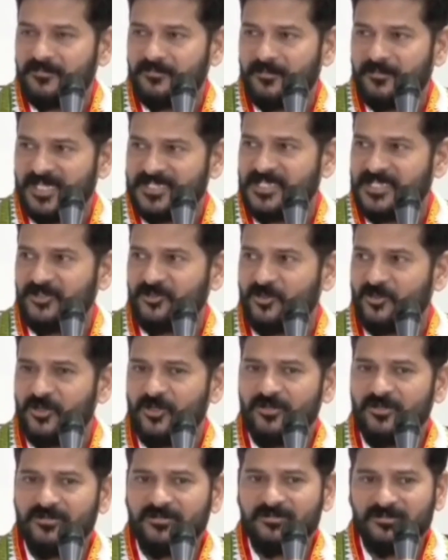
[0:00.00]
मस्जिद को
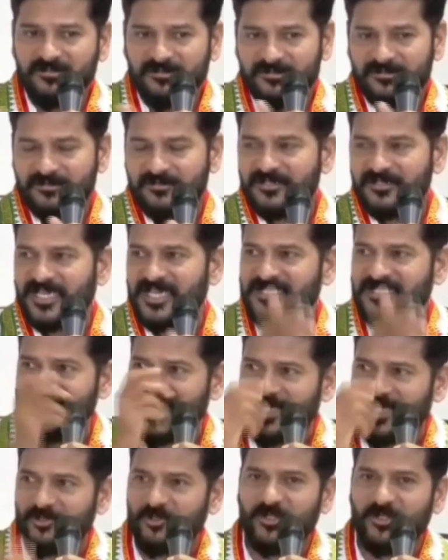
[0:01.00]
के सी
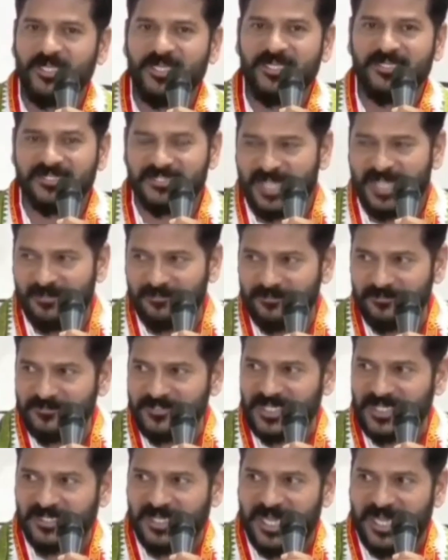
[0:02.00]
आर तोड़े निज़ाम
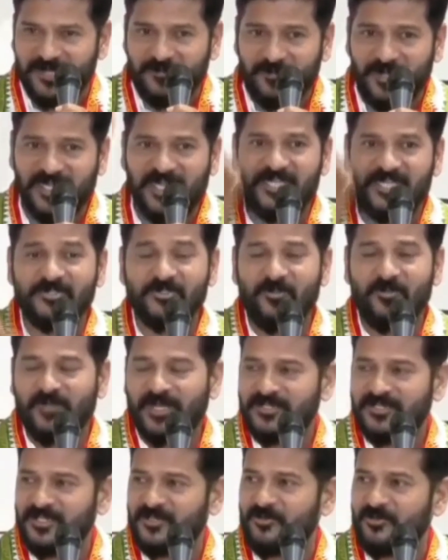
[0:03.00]
सरकार बनाए सो
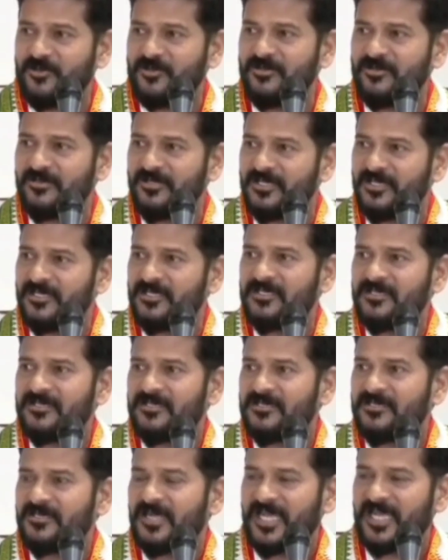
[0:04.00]
मंदिर को
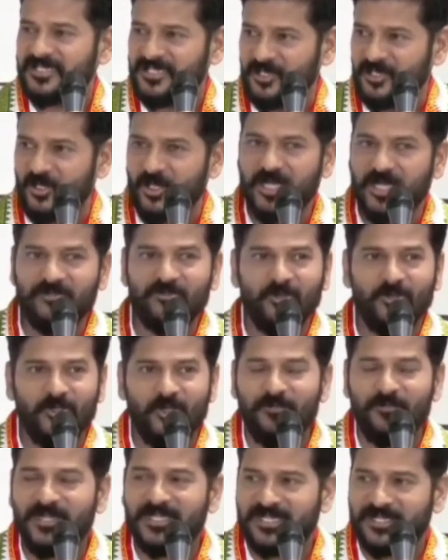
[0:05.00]
आज इन लोग
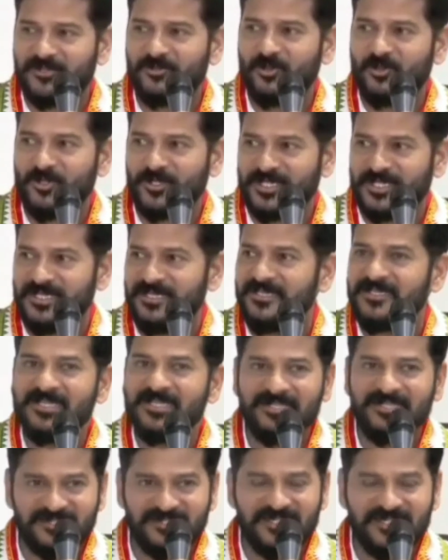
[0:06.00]
दोनों मिलके तोड़ रहे
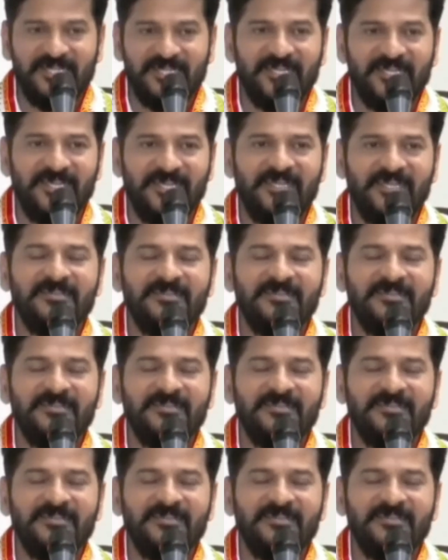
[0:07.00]
इसीलिए